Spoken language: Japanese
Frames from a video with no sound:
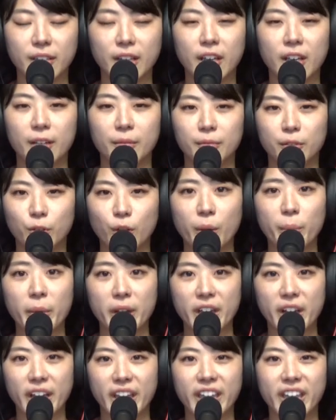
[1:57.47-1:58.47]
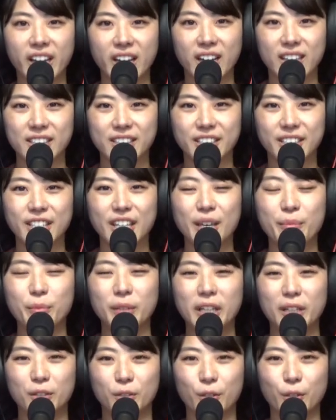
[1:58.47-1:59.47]
えドラマや映画
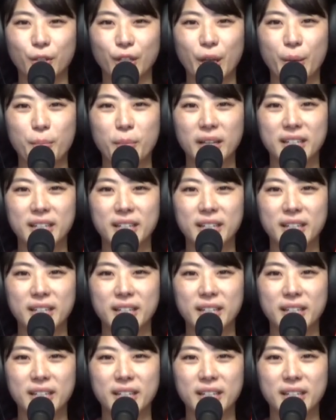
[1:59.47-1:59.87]
CM などの現